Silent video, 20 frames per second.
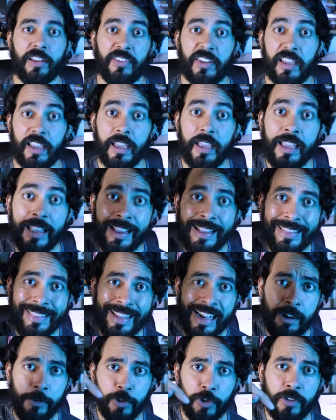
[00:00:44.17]
Así que
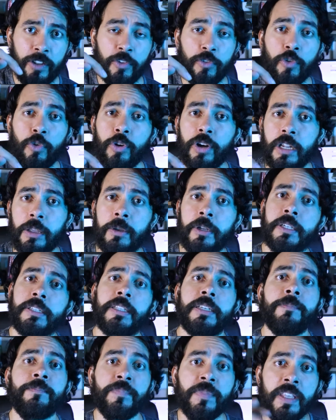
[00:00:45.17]
dale al botón de
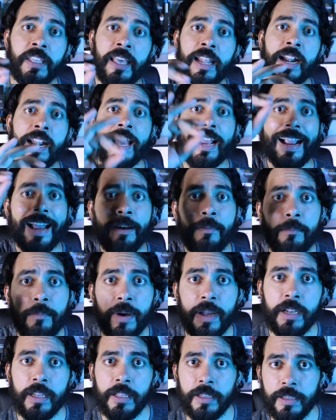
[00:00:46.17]
suscribirte y ahora la
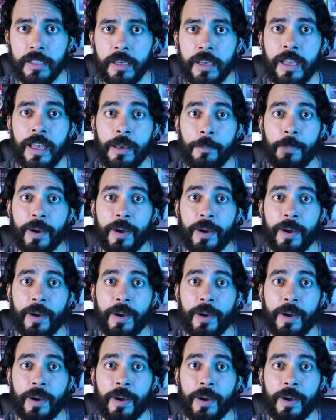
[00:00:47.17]
campanita